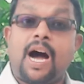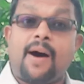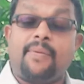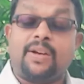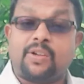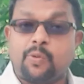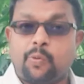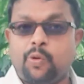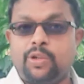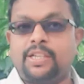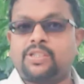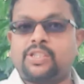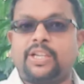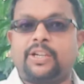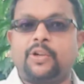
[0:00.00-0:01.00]
அவருக்கு
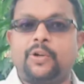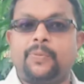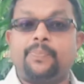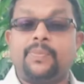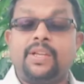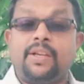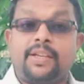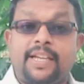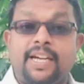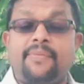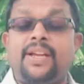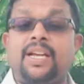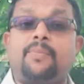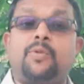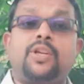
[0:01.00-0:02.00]
ஊழியர் செய்கிறோம்
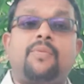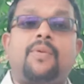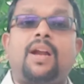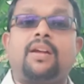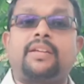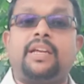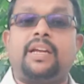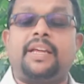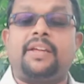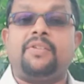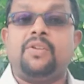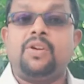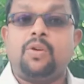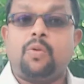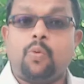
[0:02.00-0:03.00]
எனவே நம்முடைய வாழ்க்கைகளை
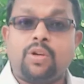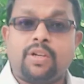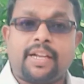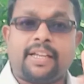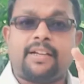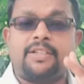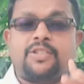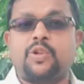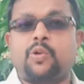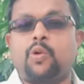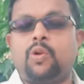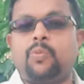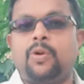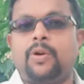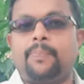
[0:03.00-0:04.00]
ஒன்றை
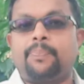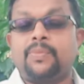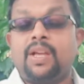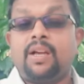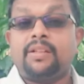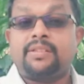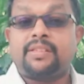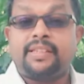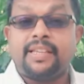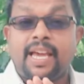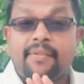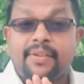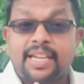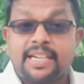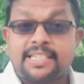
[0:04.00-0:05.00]
கற்றுக்கொள்வோம்
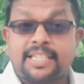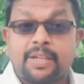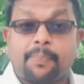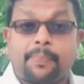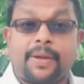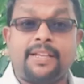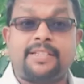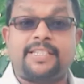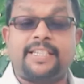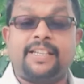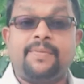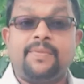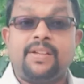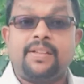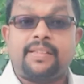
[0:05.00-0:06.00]
தேவையற்ற பேச்சு
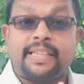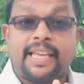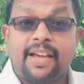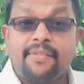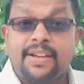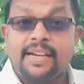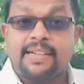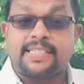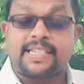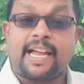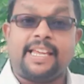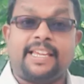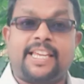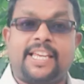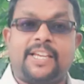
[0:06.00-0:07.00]
தேவையற்ற
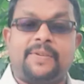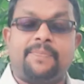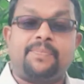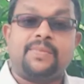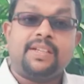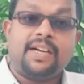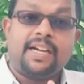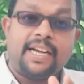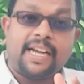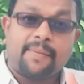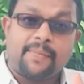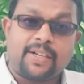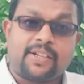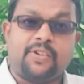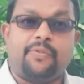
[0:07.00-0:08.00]
ஐக்கியம்
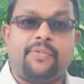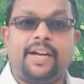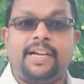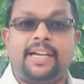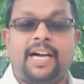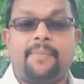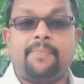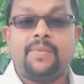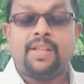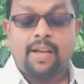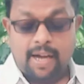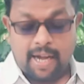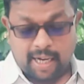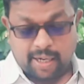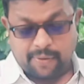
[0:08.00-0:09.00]
நமக்கு வேண்டாம்
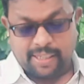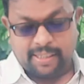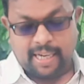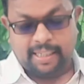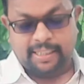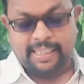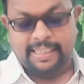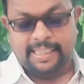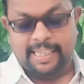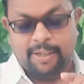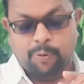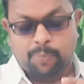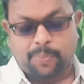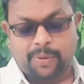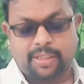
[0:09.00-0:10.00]
ஆகவே தான் இந்த
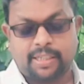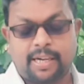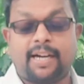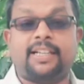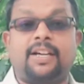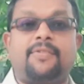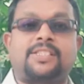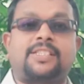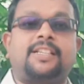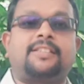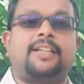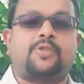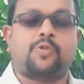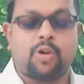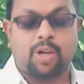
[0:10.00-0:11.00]
முப்பத்தி நான்கு
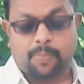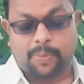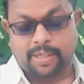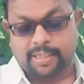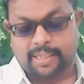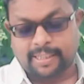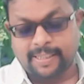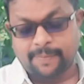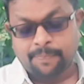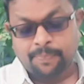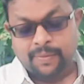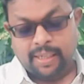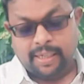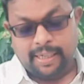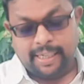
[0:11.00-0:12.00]
வசனத்தில் சொல்லப்பட்டிருக்குது
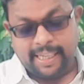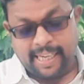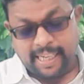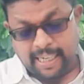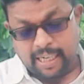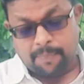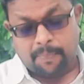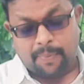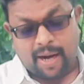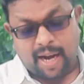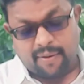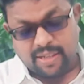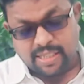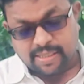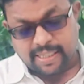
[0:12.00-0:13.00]
நீங்கள்
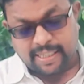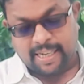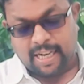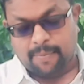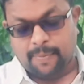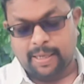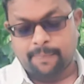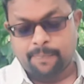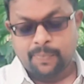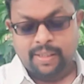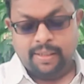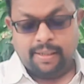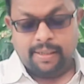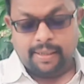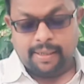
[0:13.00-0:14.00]
பாவம் செய்யாமல்
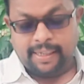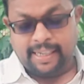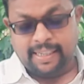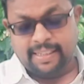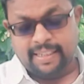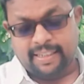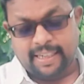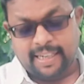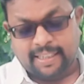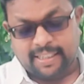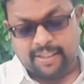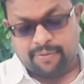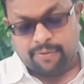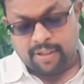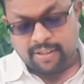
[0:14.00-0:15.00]
நீதி
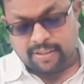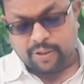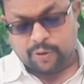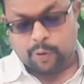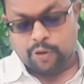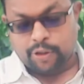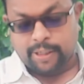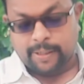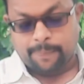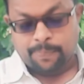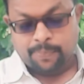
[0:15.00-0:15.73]
கேட்க விழித்து கொண்டு